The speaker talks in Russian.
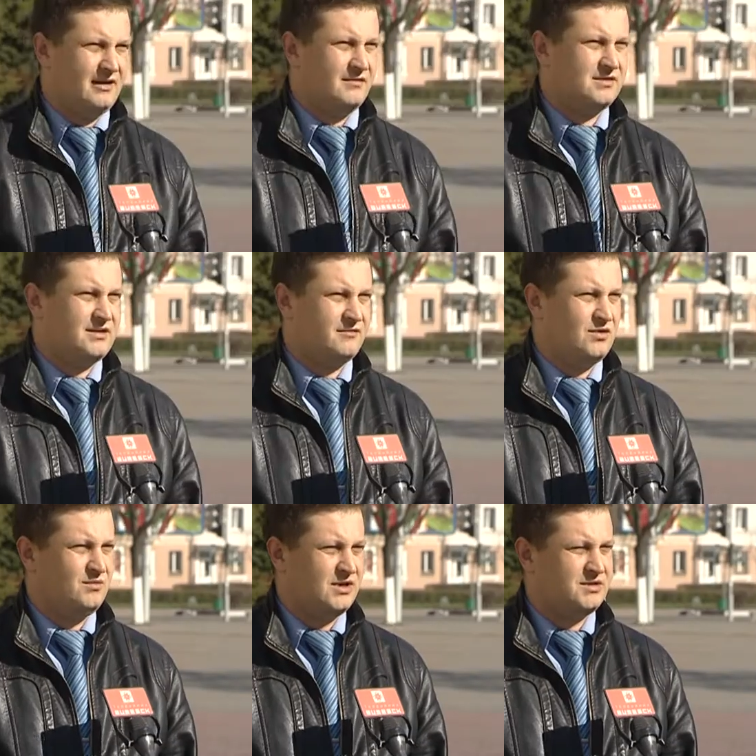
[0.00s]
В
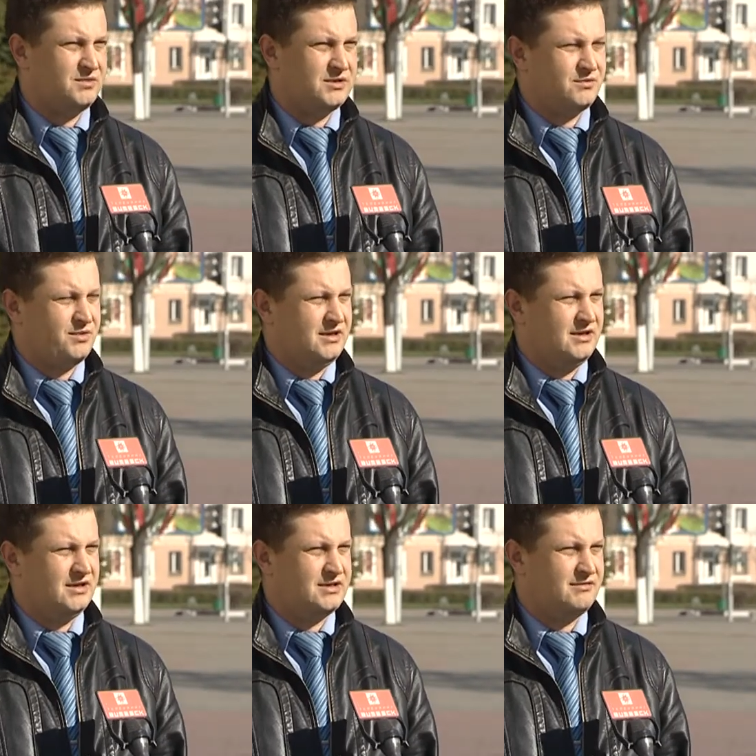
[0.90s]
основной массе
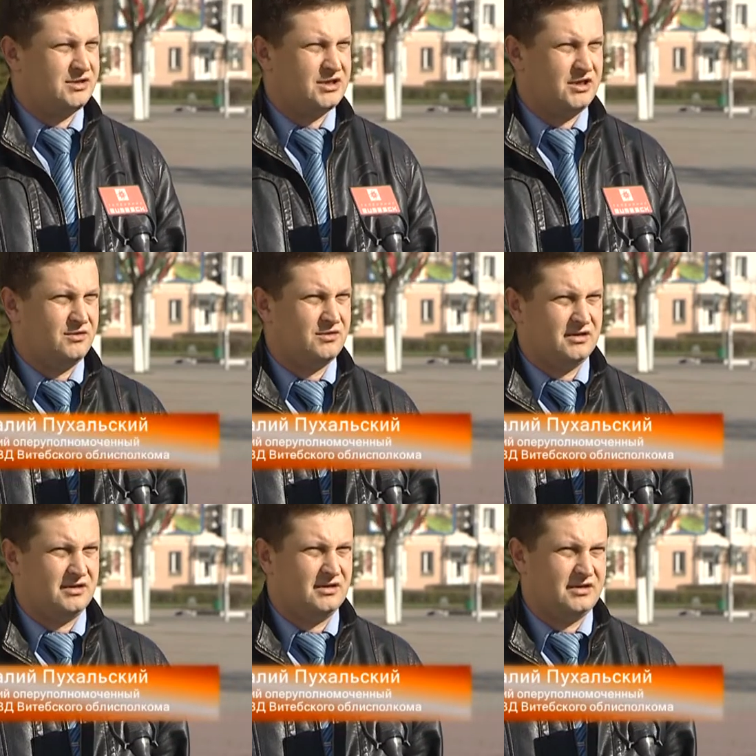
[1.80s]
преступления совершают
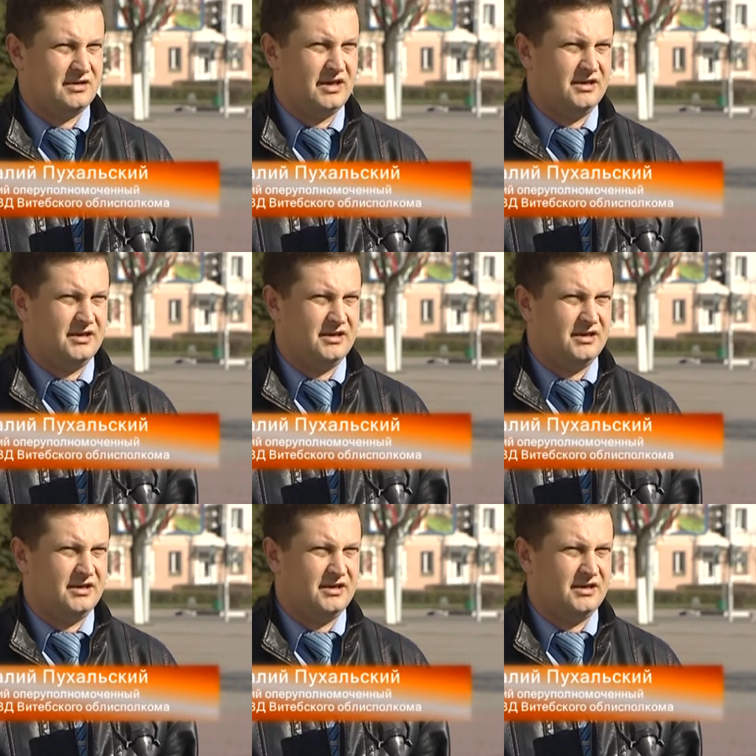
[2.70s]
э,